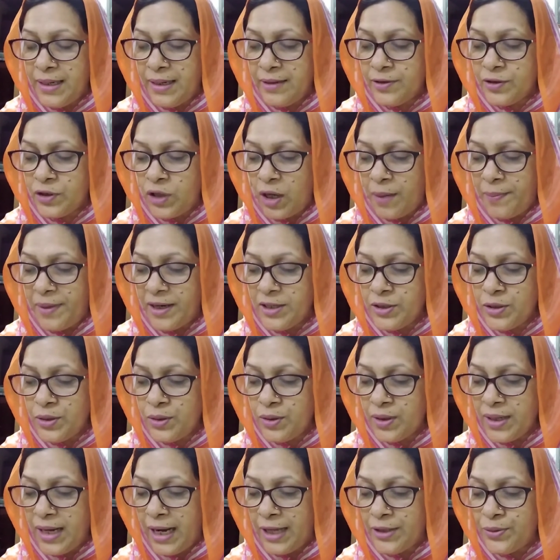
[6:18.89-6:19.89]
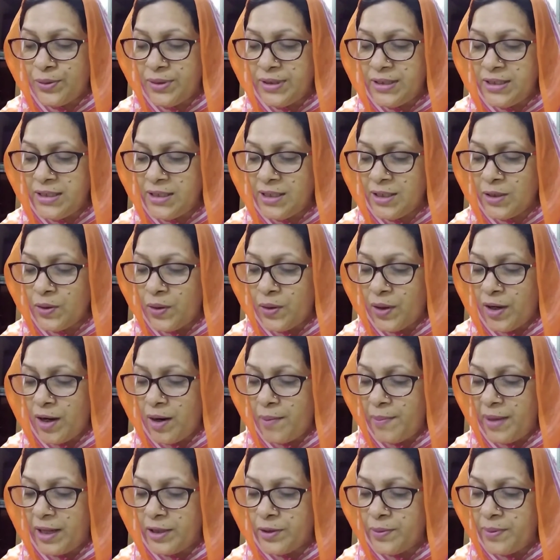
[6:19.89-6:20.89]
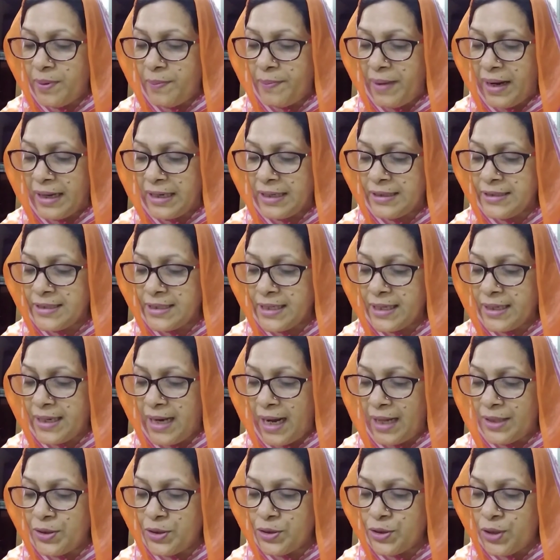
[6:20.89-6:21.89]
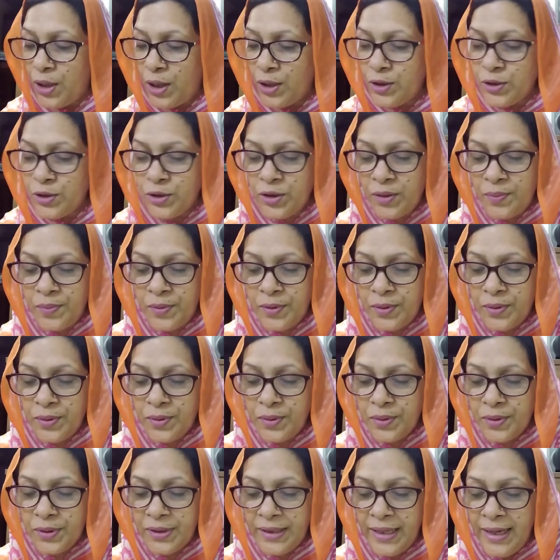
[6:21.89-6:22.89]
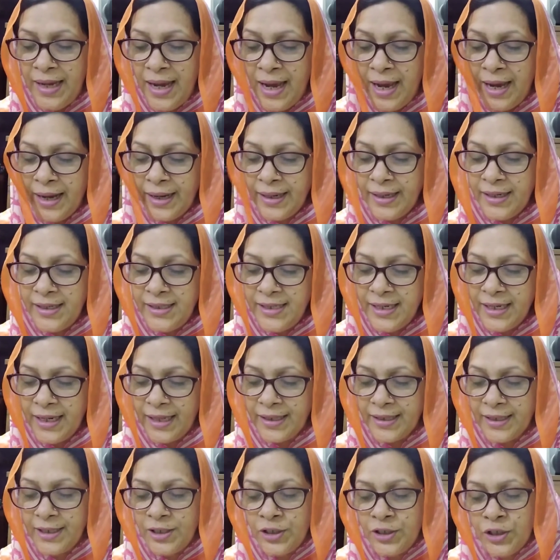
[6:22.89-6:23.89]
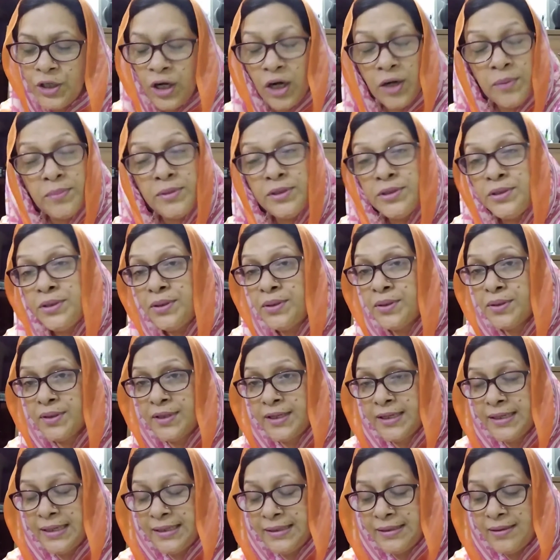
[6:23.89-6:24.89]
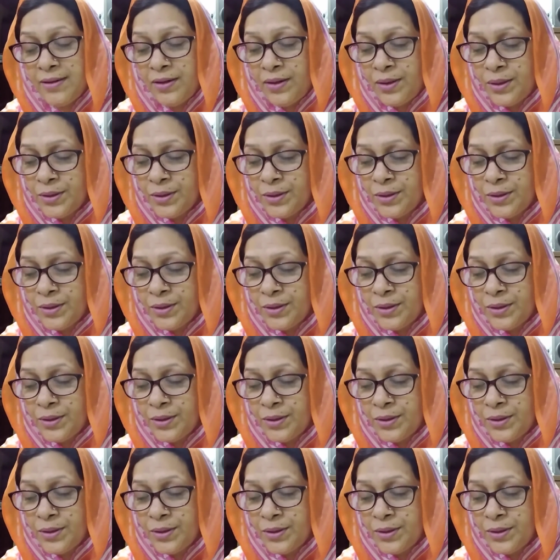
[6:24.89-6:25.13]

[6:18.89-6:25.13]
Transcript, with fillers: ইয়ে সবার জন্য খাদ্য নিশ্চিত করার মাধ্যমে বাংলাদেশকে খাদ্য স্বয়ংসম্পূর্ণ করতে কৃষিখাতকে সর্বোচ্চ অগ্রিকার